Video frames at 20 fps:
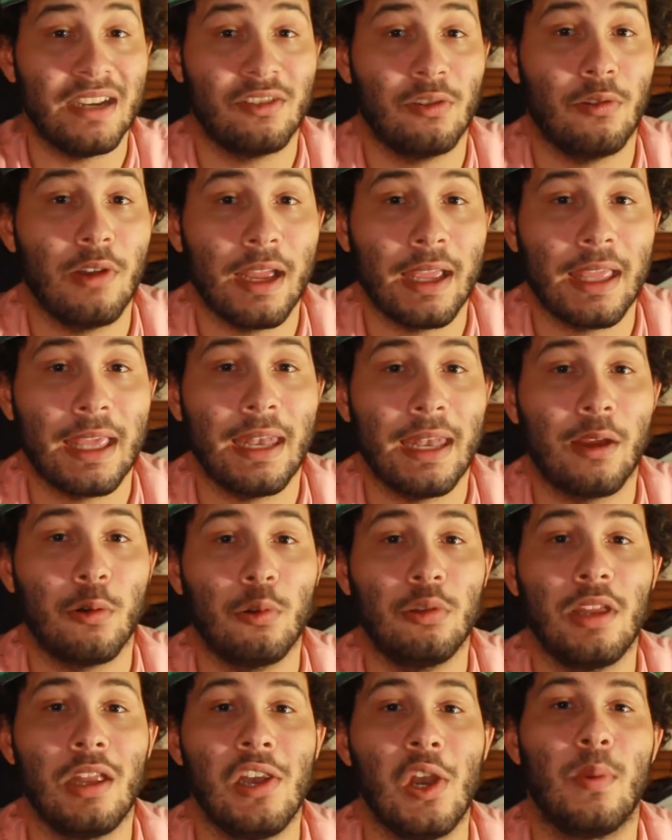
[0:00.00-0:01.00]
personas
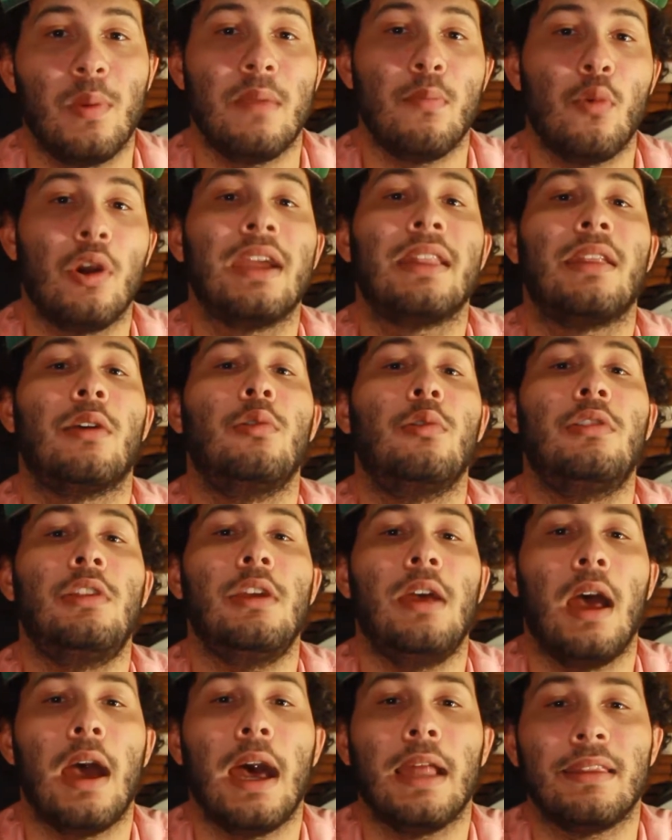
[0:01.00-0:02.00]
que le gustan lo mismo que
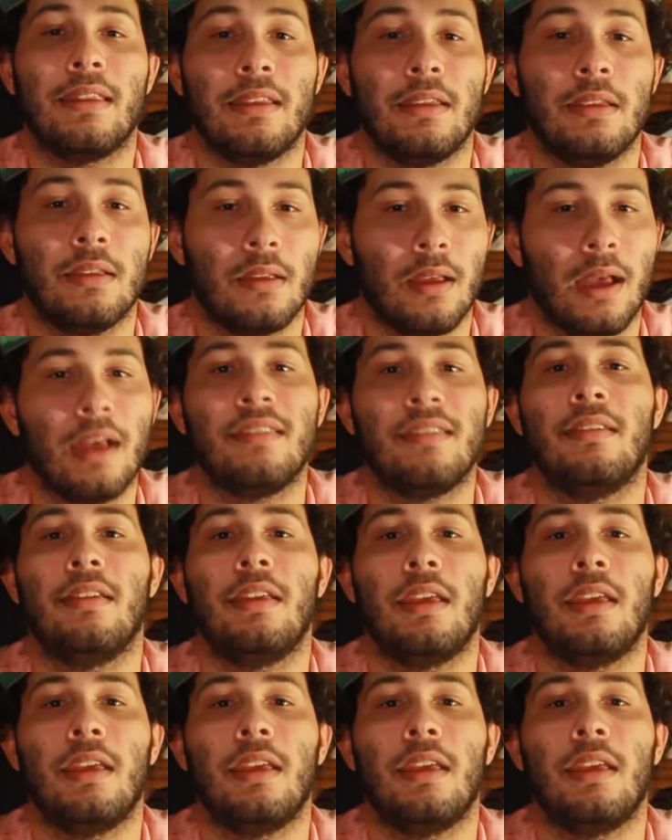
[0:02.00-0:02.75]
te gusta a ti.